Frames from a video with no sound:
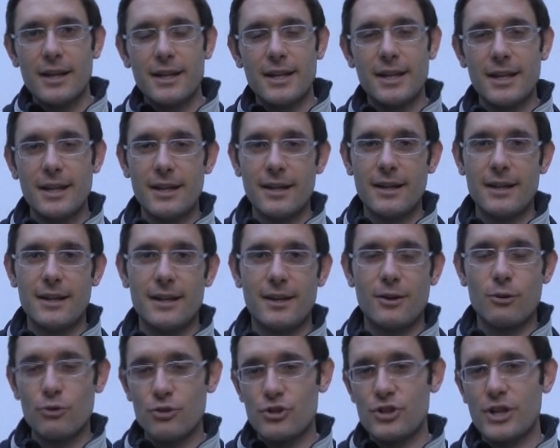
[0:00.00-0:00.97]
il
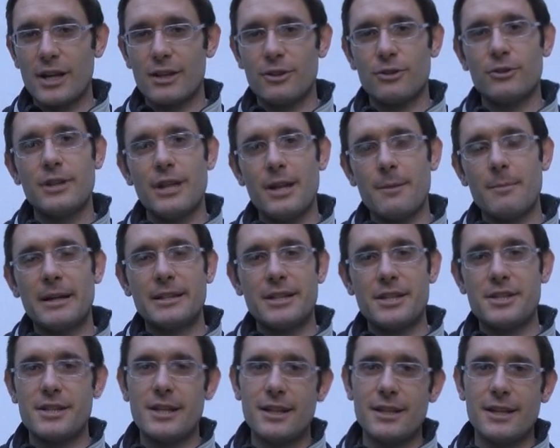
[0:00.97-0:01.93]
concerto della
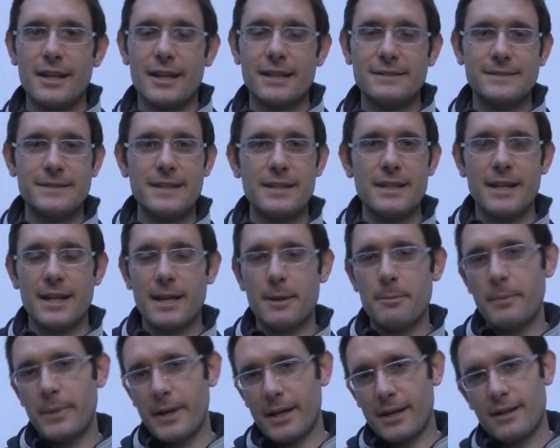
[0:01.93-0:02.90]
banda cittadina di
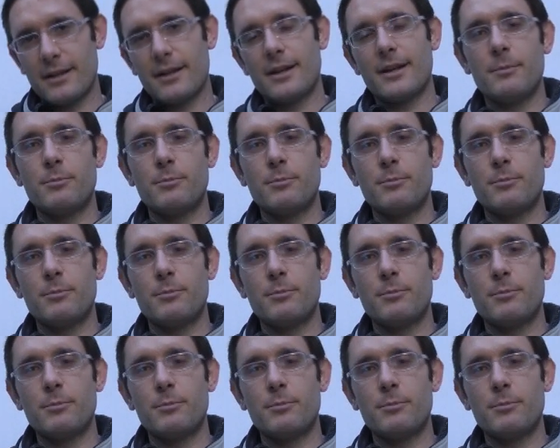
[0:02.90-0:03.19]
Calzaniga per